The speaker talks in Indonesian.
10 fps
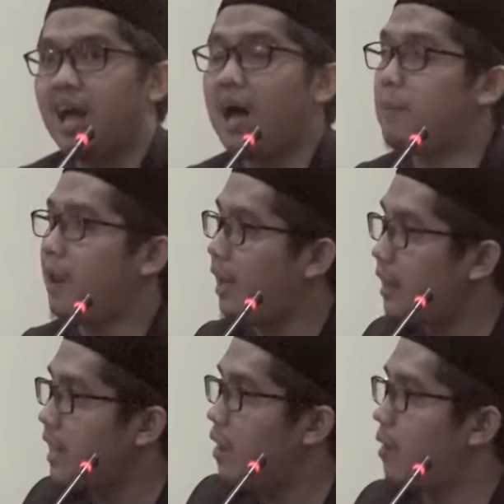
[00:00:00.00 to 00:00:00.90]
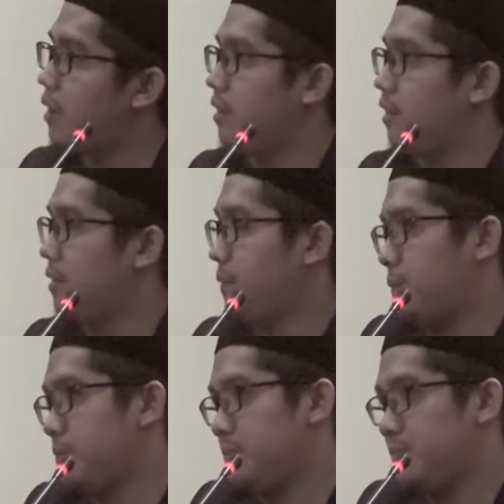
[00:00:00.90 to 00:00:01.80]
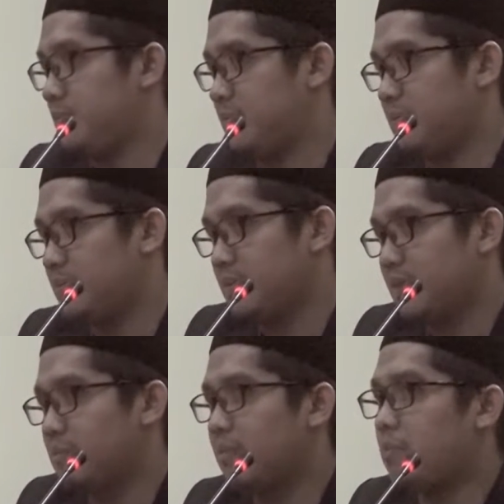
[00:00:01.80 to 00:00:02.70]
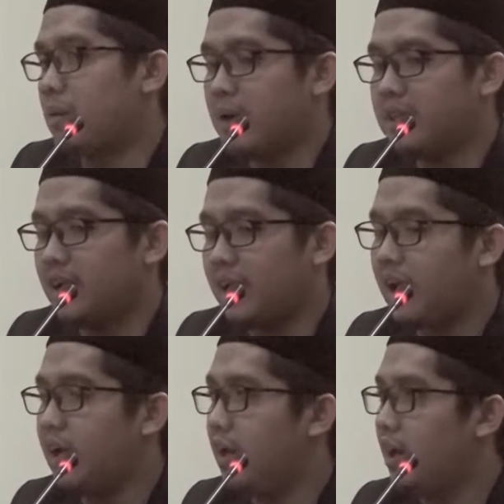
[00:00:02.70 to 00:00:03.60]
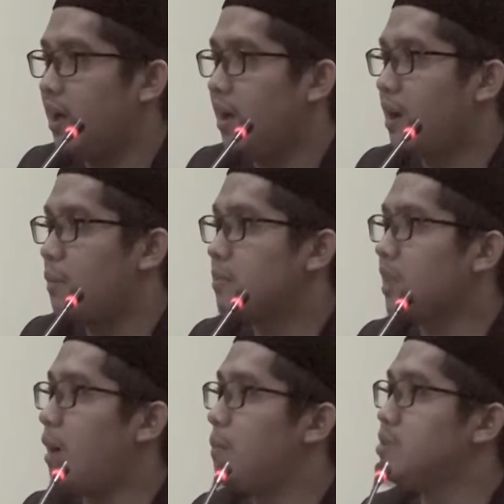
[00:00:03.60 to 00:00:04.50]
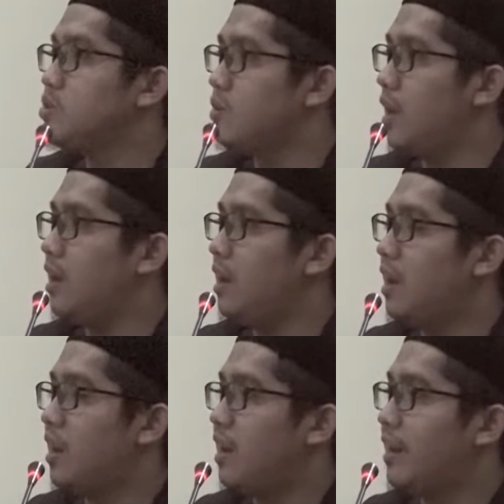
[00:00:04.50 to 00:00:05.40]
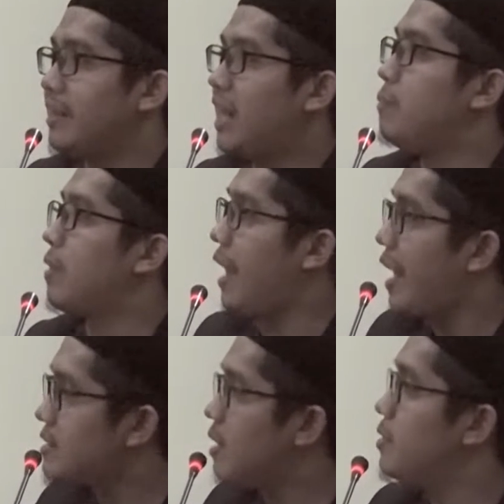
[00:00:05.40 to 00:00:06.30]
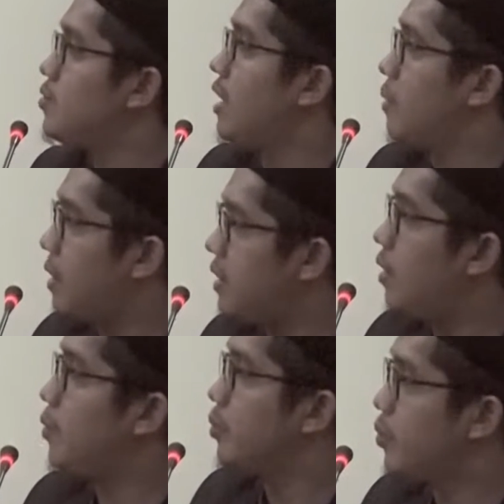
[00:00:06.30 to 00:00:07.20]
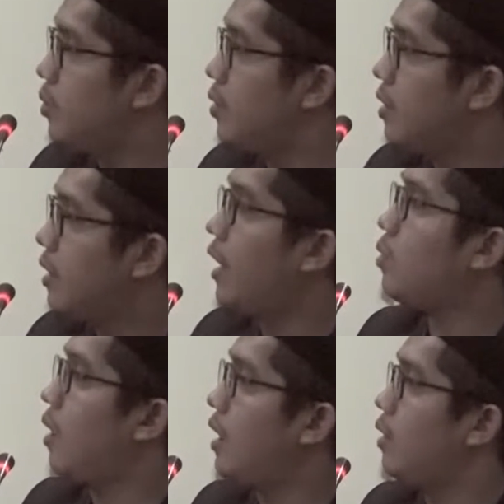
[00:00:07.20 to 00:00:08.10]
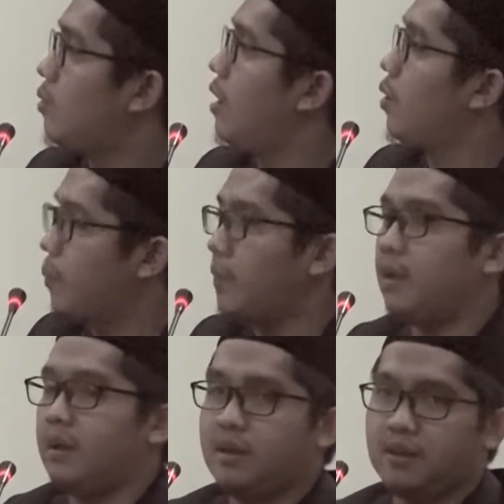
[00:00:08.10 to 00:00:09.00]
apalagi ditawar ini. Berapa banyak yang telah menjual dan berhasil menjual imannya untuk hitungan-hitungan rupiah.